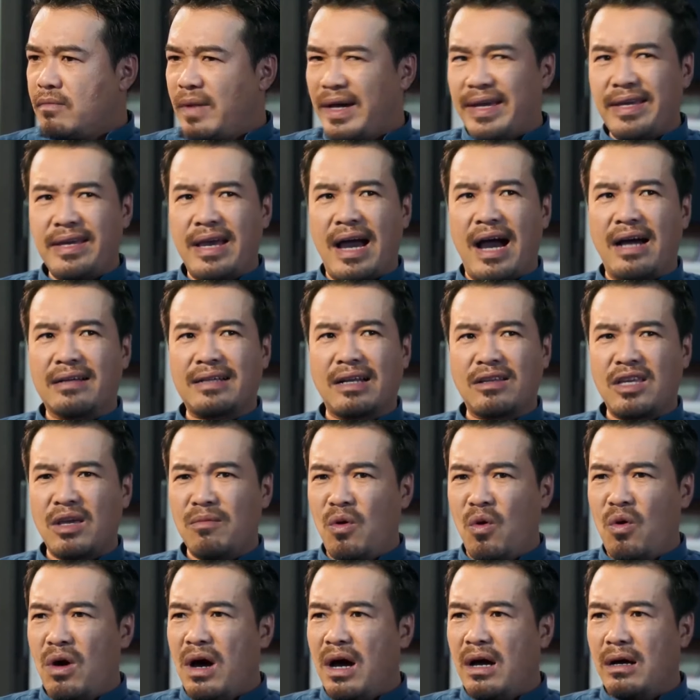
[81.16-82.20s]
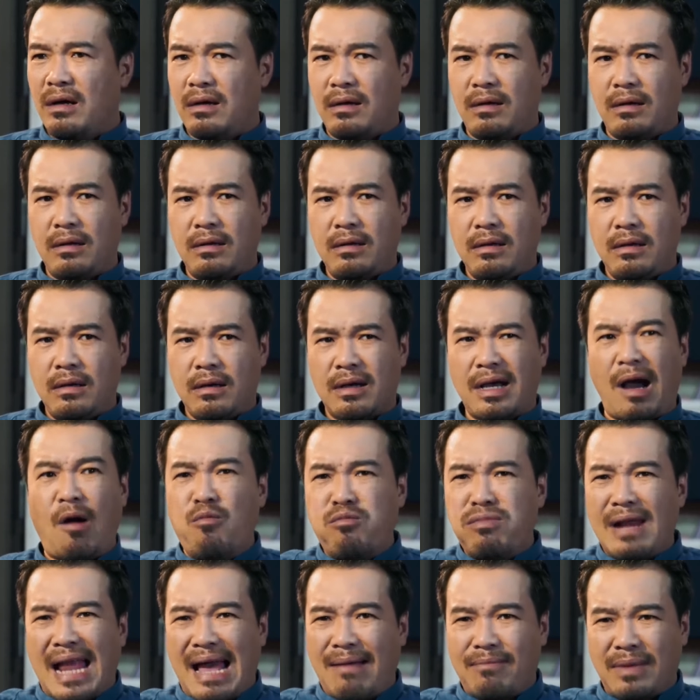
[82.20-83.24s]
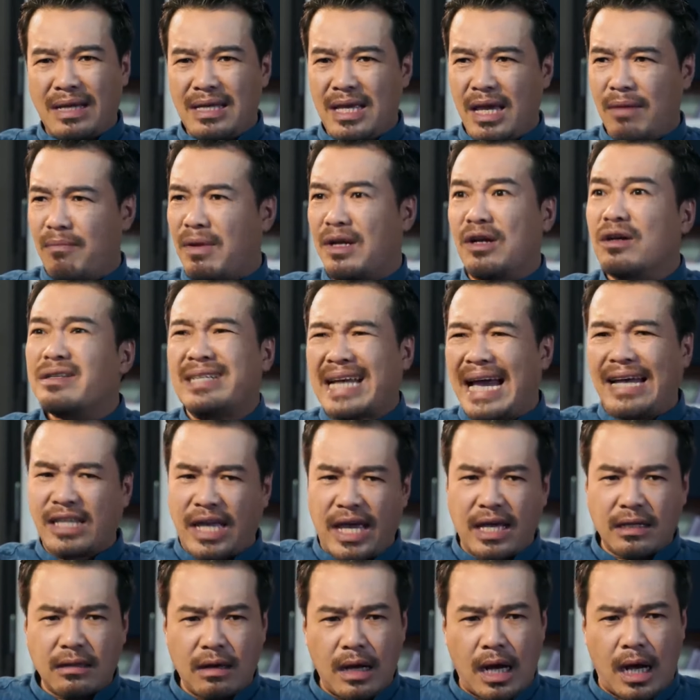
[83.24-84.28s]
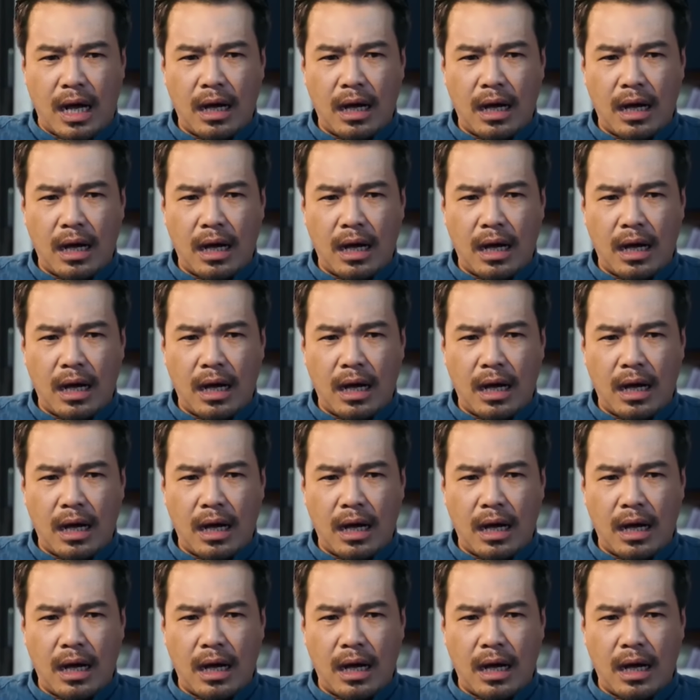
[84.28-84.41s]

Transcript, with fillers: bây giờ ta chỉ muốn á không làm cái gì mà được xài tiền thôi